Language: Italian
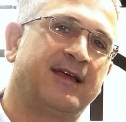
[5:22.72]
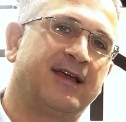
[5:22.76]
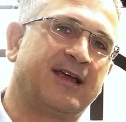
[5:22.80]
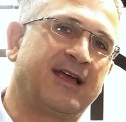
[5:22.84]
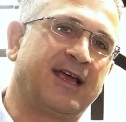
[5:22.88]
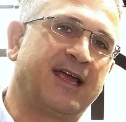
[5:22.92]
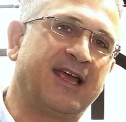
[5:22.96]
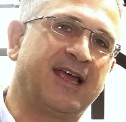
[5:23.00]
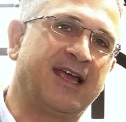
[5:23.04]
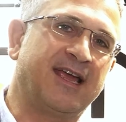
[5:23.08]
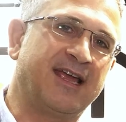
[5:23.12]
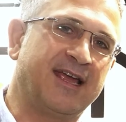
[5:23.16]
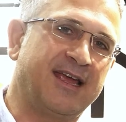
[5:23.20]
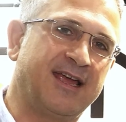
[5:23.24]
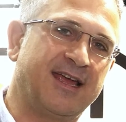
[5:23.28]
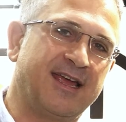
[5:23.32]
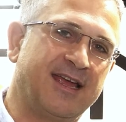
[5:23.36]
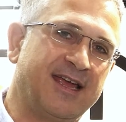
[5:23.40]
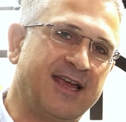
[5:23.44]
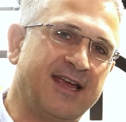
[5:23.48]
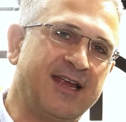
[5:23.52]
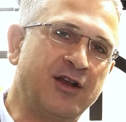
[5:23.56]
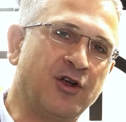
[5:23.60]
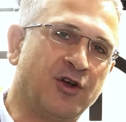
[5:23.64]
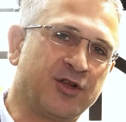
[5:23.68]

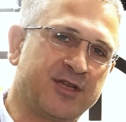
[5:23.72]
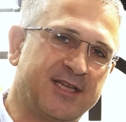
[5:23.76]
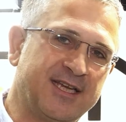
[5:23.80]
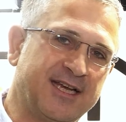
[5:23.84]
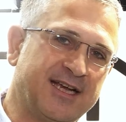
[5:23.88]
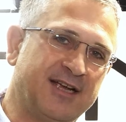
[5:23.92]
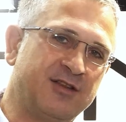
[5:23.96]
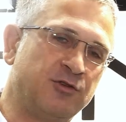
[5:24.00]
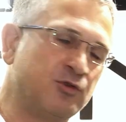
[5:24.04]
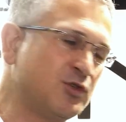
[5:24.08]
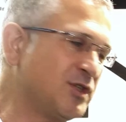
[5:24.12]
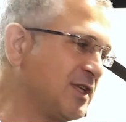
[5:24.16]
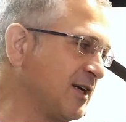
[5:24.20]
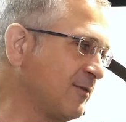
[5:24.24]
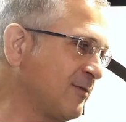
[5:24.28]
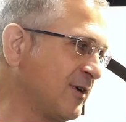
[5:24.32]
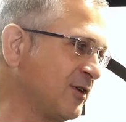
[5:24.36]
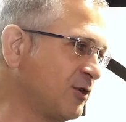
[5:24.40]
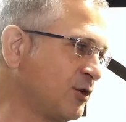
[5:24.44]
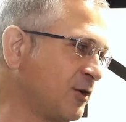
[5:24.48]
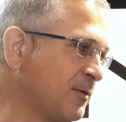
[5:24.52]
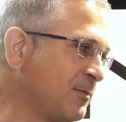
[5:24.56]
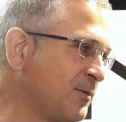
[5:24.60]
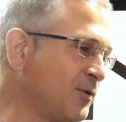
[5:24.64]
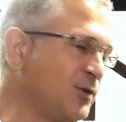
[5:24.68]
in ottica Industria
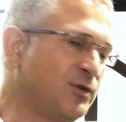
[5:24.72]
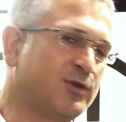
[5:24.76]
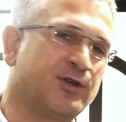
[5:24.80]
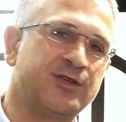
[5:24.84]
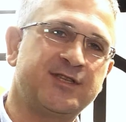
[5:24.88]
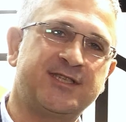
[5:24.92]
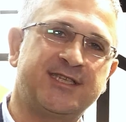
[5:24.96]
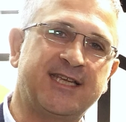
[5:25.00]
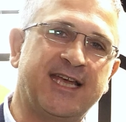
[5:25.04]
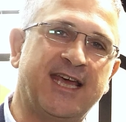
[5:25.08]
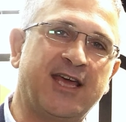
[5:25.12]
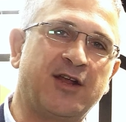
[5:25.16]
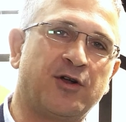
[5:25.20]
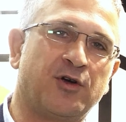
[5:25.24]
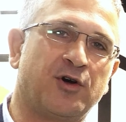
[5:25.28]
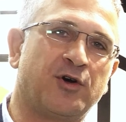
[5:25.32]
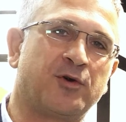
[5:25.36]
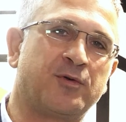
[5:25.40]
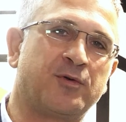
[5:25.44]
4.0,